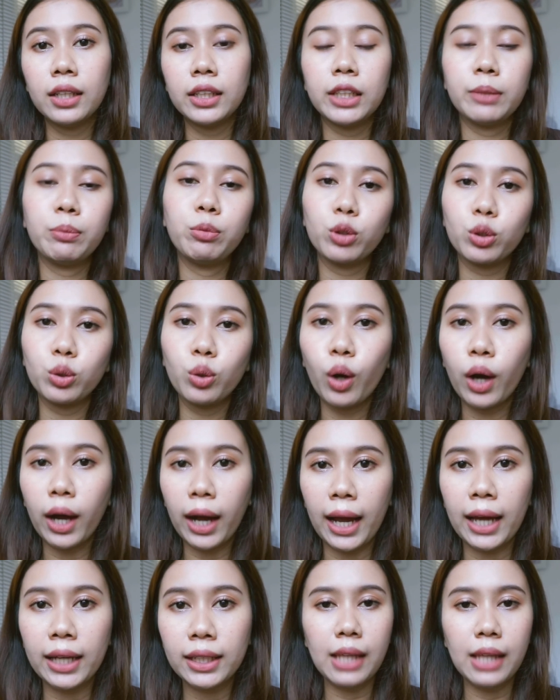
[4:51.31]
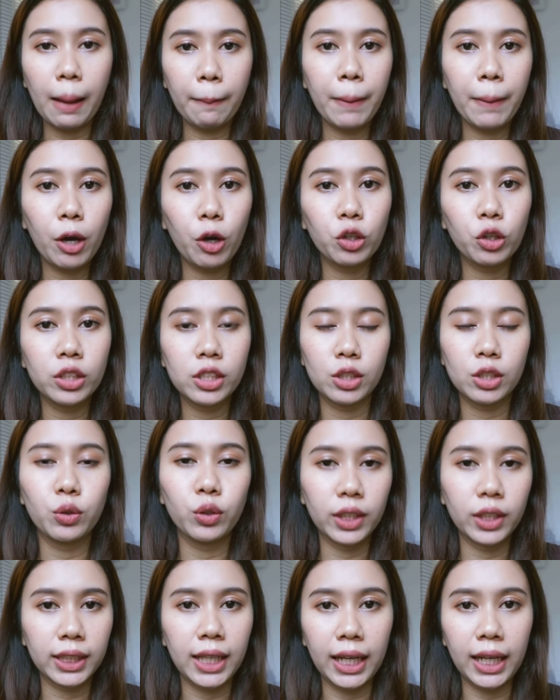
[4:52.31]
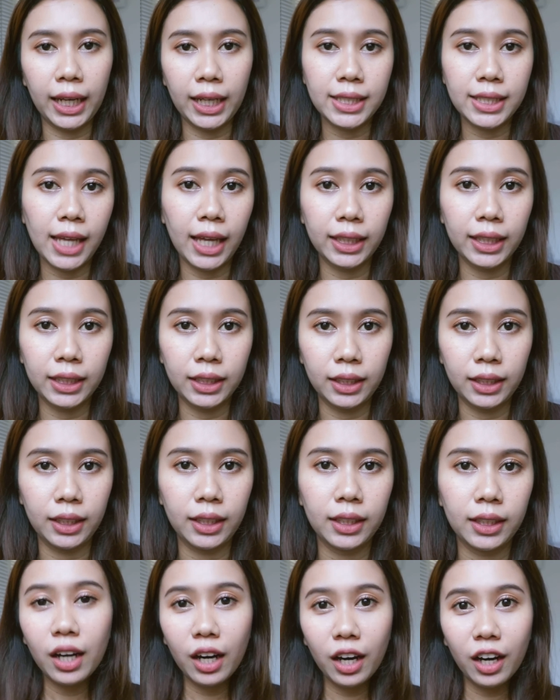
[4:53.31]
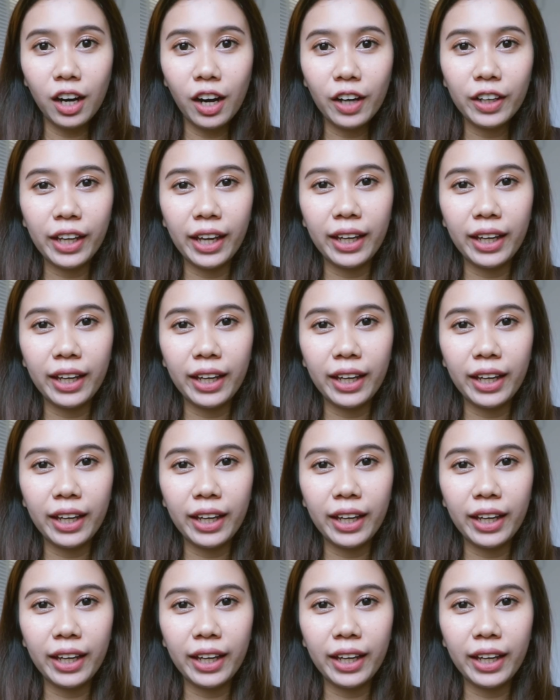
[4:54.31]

dibutuhkan sama kondisi kulit kalian saat ini Oke,